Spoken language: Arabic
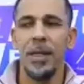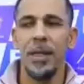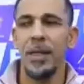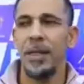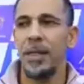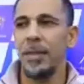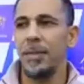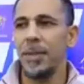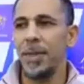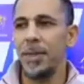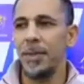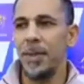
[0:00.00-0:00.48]

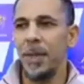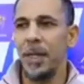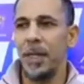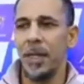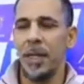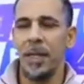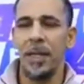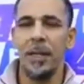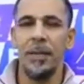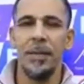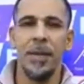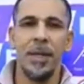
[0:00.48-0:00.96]
بسم
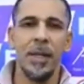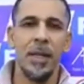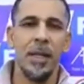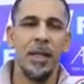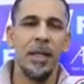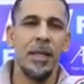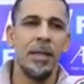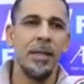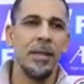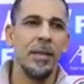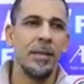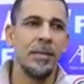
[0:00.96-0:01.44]
الله الرحمن
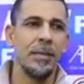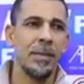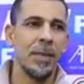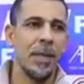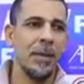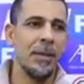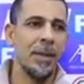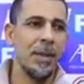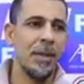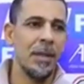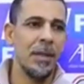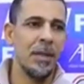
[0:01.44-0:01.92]
الرحيم
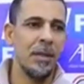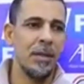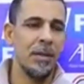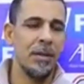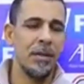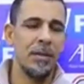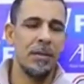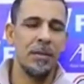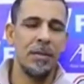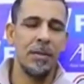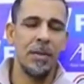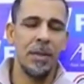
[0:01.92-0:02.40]
طبعا
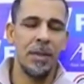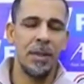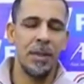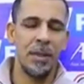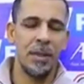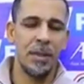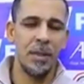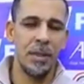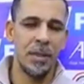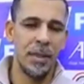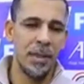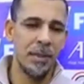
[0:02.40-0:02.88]
اليوم
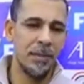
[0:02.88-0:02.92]
آه،